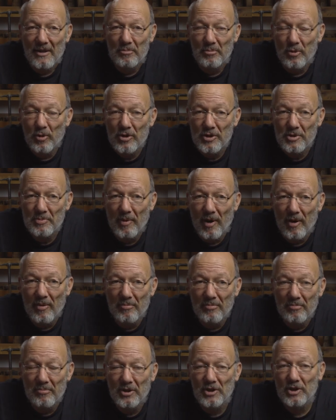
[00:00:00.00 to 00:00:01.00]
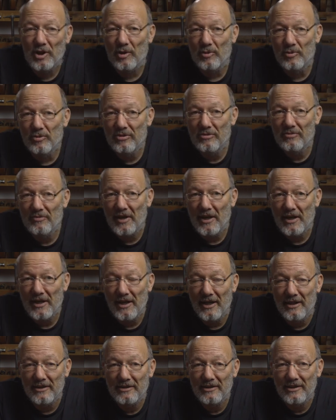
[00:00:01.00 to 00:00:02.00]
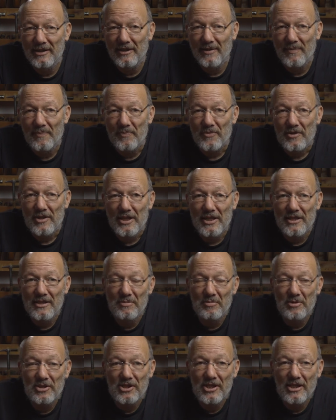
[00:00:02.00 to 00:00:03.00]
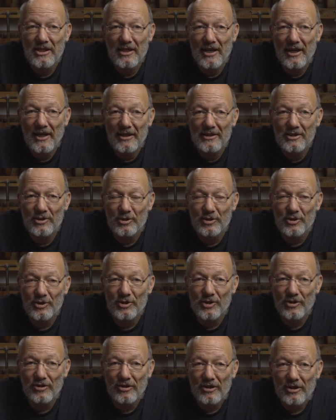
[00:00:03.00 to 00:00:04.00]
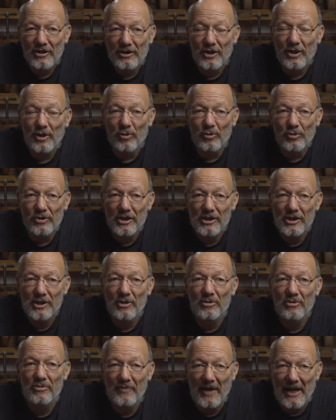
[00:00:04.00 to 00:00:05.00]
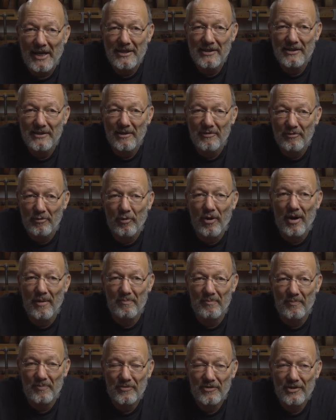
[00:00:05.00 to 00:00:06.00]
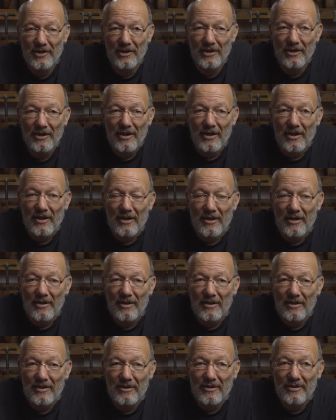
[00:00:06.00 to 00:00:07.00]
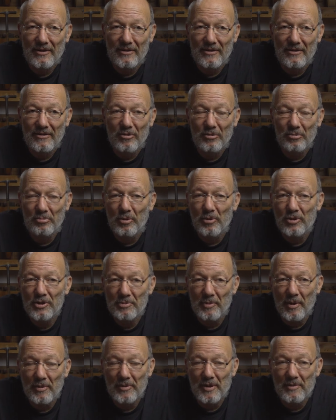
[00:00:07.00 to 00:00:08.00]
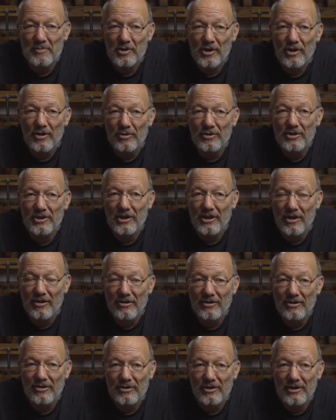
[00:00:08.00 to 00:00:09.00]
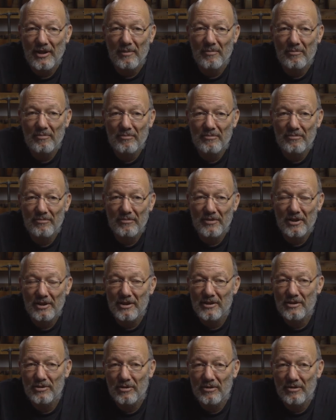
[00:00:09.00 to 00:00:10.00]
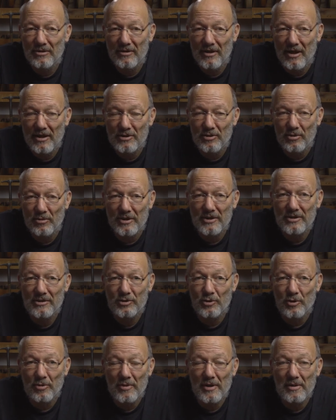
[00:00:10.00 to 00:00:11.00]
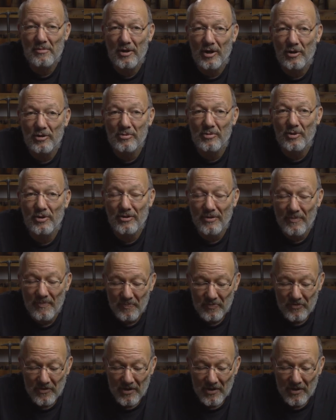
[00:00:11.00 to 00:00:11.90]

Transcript: Buchsbaum mit der runden Variante ist mit Sicherheit sozusagen die rundeste und weichste Form. Ja? Äh, und Buchsbaum gibt es ja Gott sei Dank, nachdem wir das da also alles selber im Haus machen